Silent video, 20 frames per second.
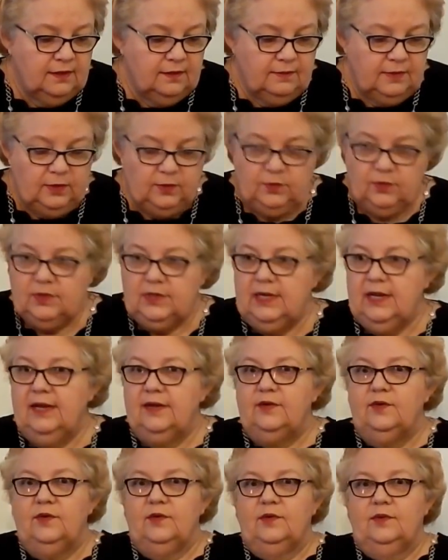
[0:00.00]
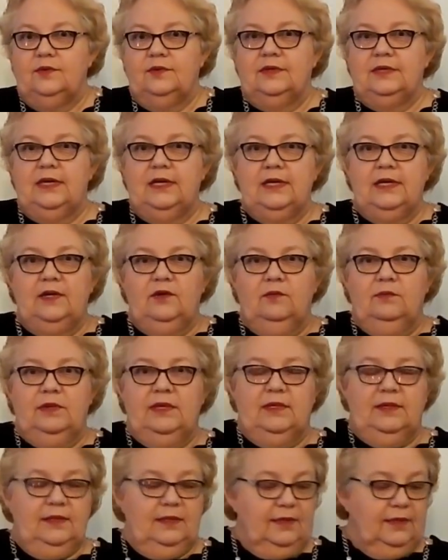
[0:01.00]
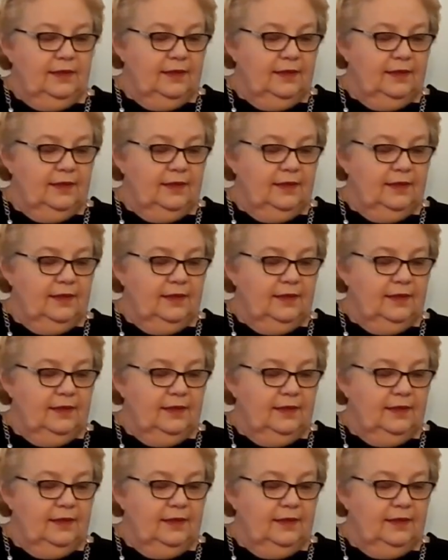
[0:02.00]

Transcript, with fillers: pero no crean, no, no crean que no me,